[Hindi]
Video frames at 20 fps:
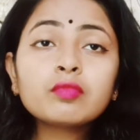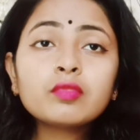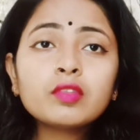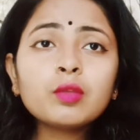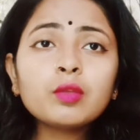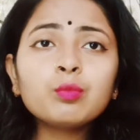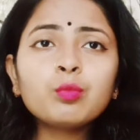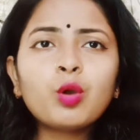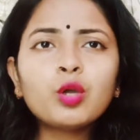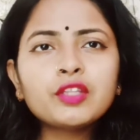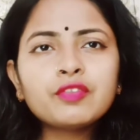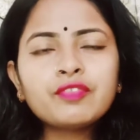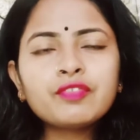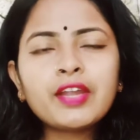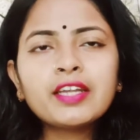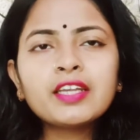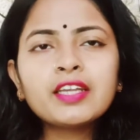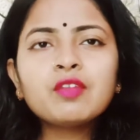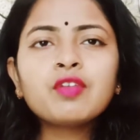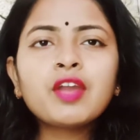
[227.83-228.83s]
बहुत
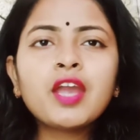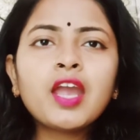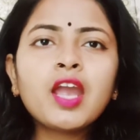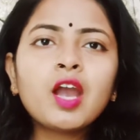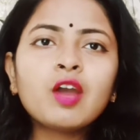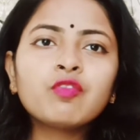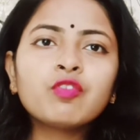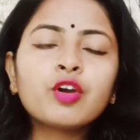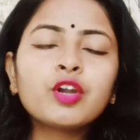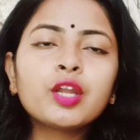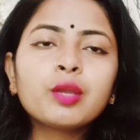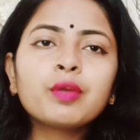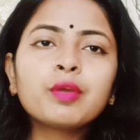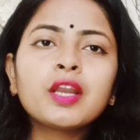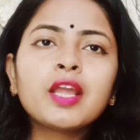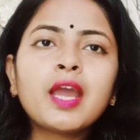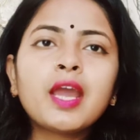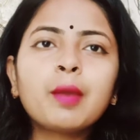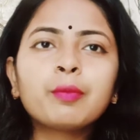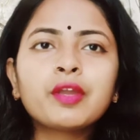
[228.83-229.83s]
इफेक्टिव है अफोर्डेबल है
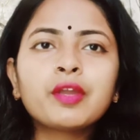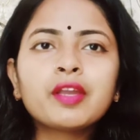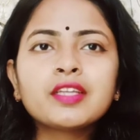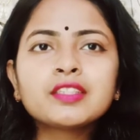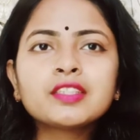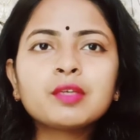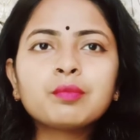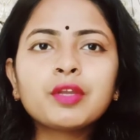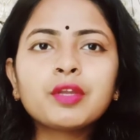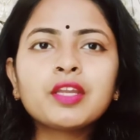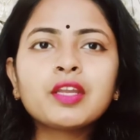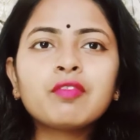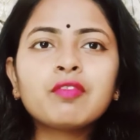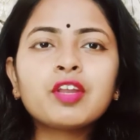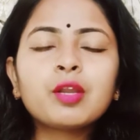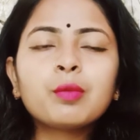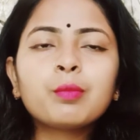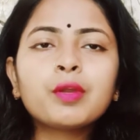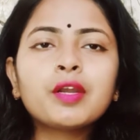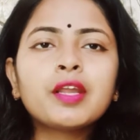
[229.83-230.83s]
आपके किचन में ही
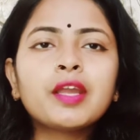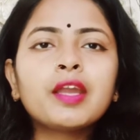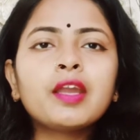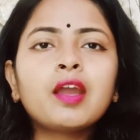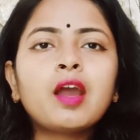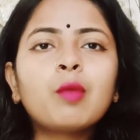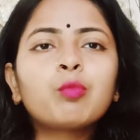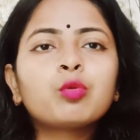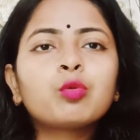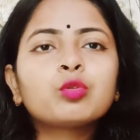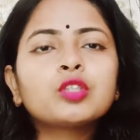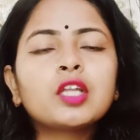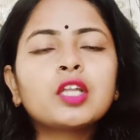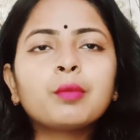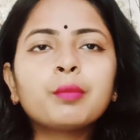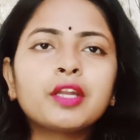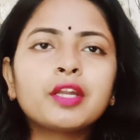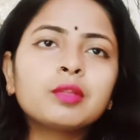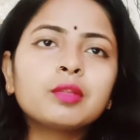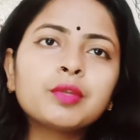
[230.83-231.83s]
अवेलेबल है आपको ज़्यादा
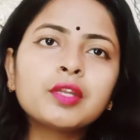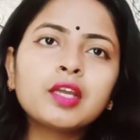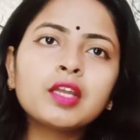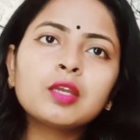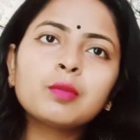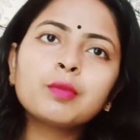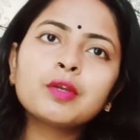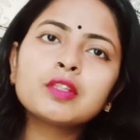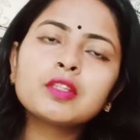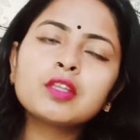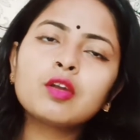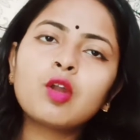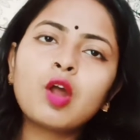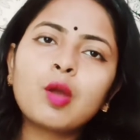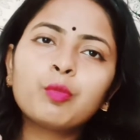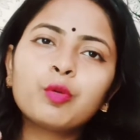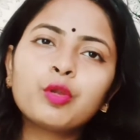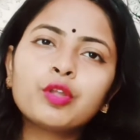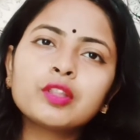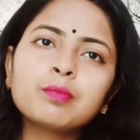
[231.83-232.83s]
मेहनत भी नहीं करनी पड़ती है और आपको
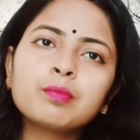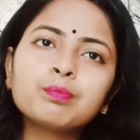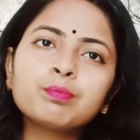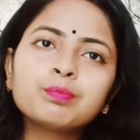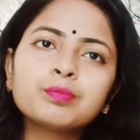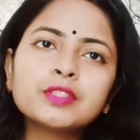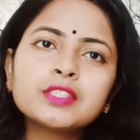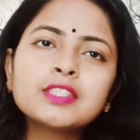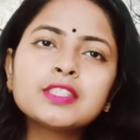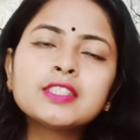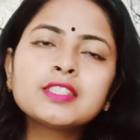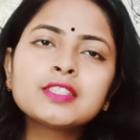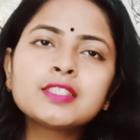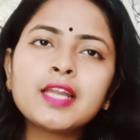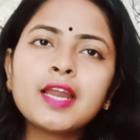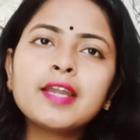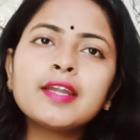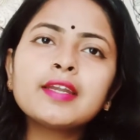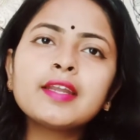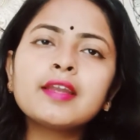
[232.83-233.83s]
एकदम
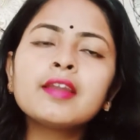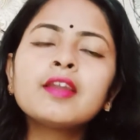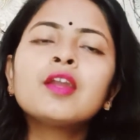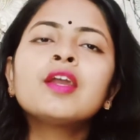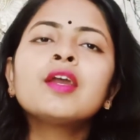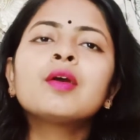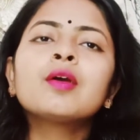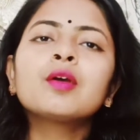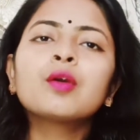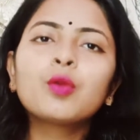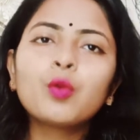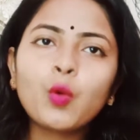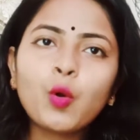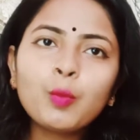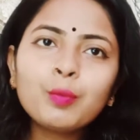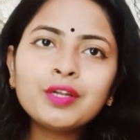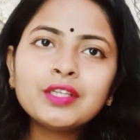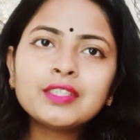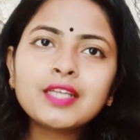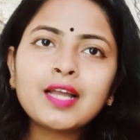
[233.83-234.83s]
इंस्टेंट ग्लो
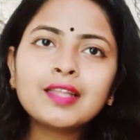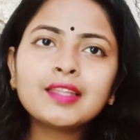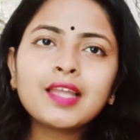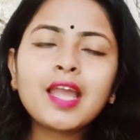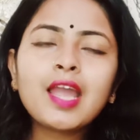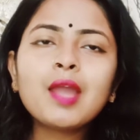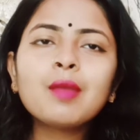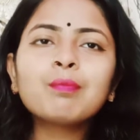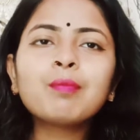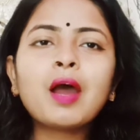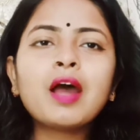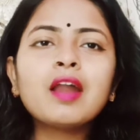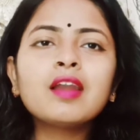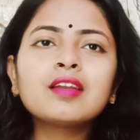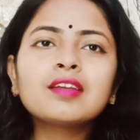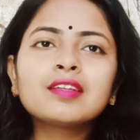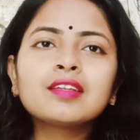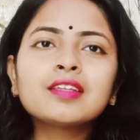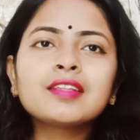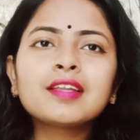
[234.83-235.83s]
मिल जाता है पार्लर
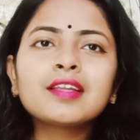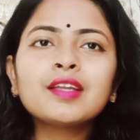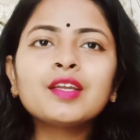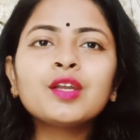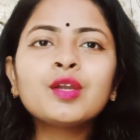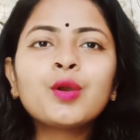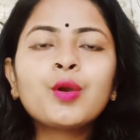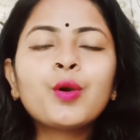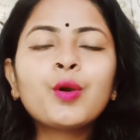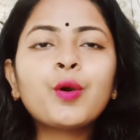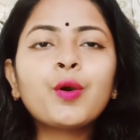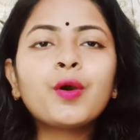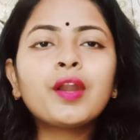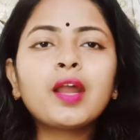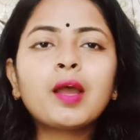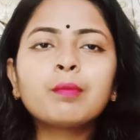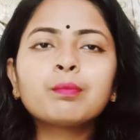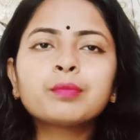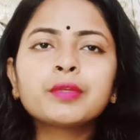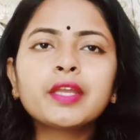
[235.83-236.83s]
की तरह और
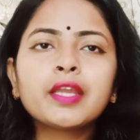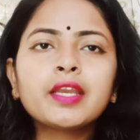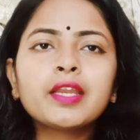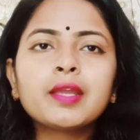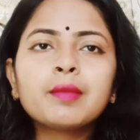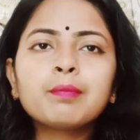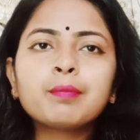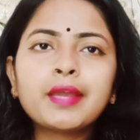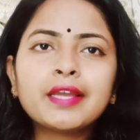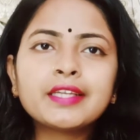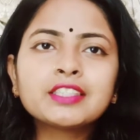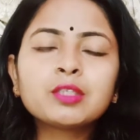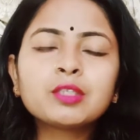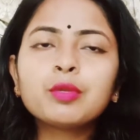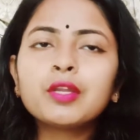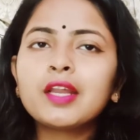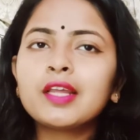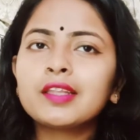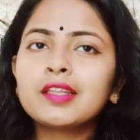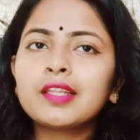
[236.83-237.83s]
आपके लिए बेस्ट भी
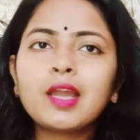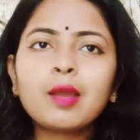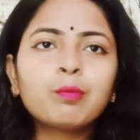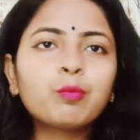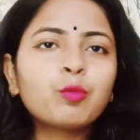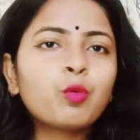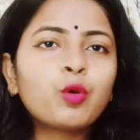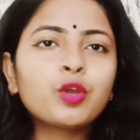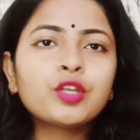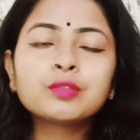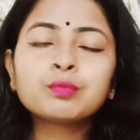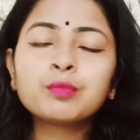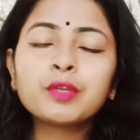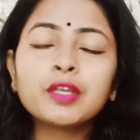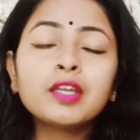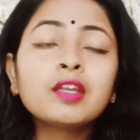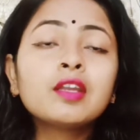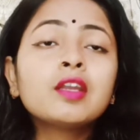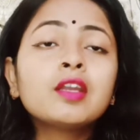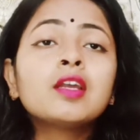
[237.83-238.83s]
रहता है आपको कोई इसमें
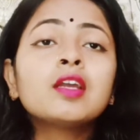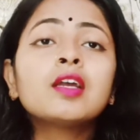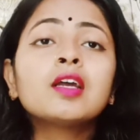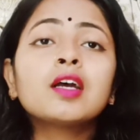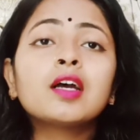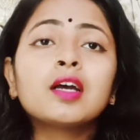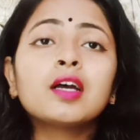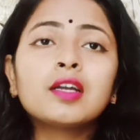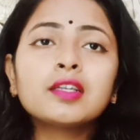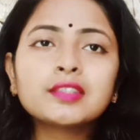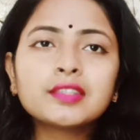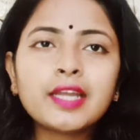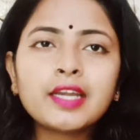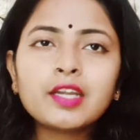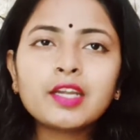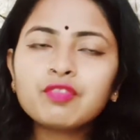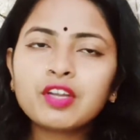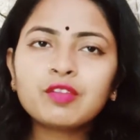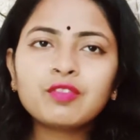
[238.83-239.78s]
साइड इफेक्ट